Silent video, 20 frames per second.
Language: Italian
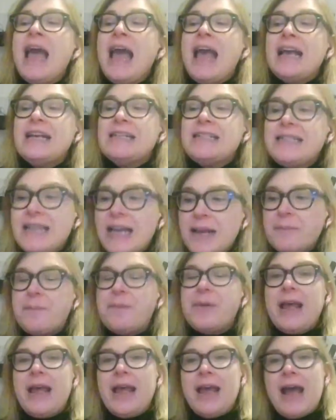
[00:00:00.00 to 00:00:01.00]
e
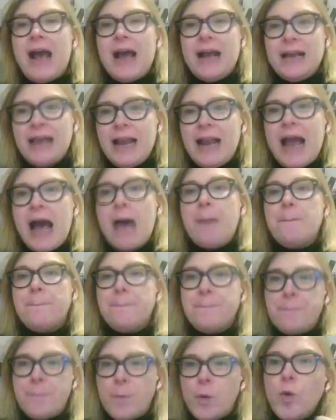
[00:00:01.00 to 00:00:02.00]
sempre anche là
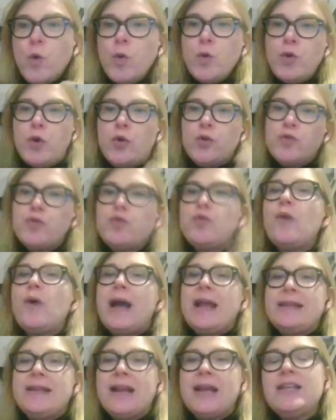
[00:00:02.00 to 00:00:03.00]
1,
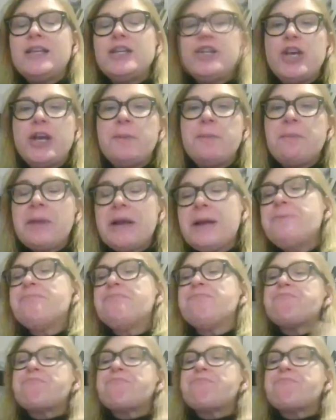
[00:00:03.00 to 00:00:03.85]
2, 3 dicembre